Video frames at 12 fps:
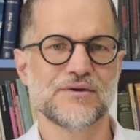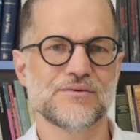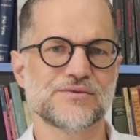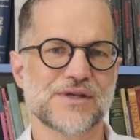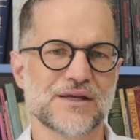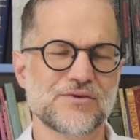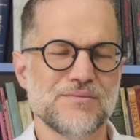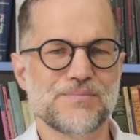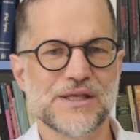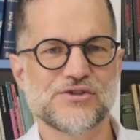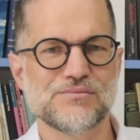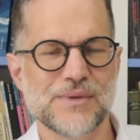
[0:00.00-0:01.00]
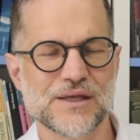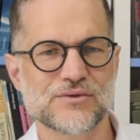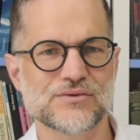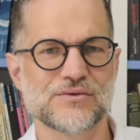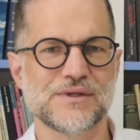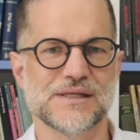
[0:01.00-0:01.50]
é um certo
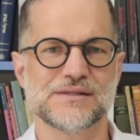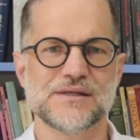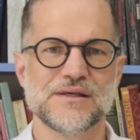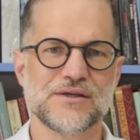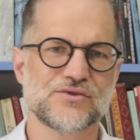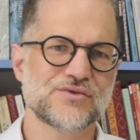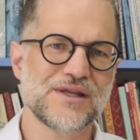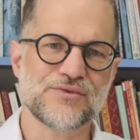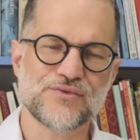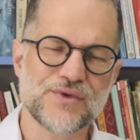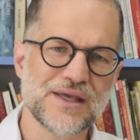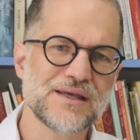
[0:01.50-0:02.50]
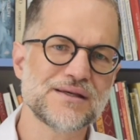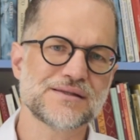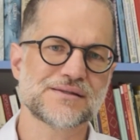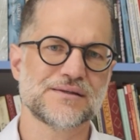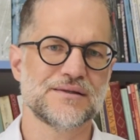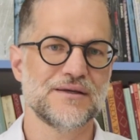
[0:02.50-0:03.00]
impedimento do desejo,
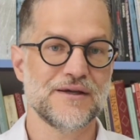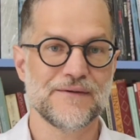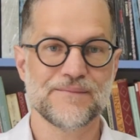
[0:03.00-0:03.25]
defesa.